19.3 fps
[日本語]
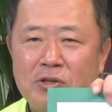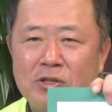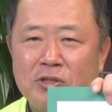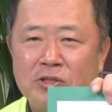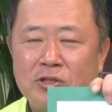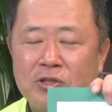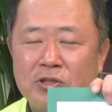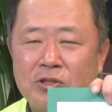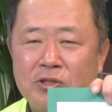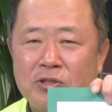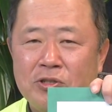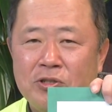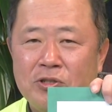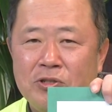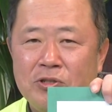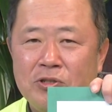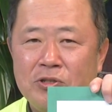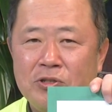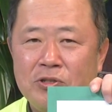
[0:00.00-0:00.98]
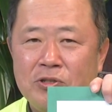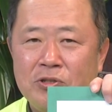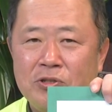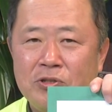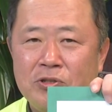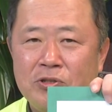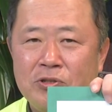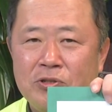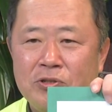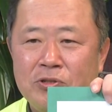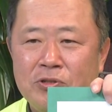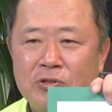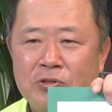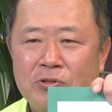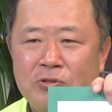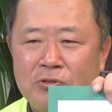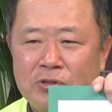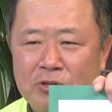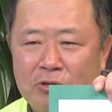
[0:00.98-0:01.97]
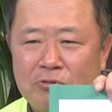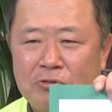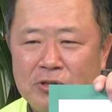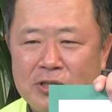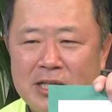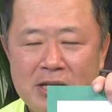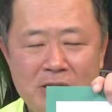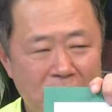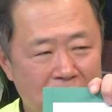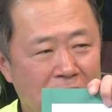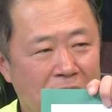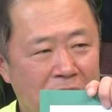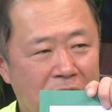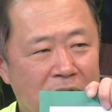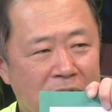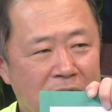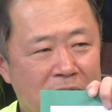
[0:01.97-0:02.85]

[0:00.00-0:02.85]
立の仕事をしてるよと、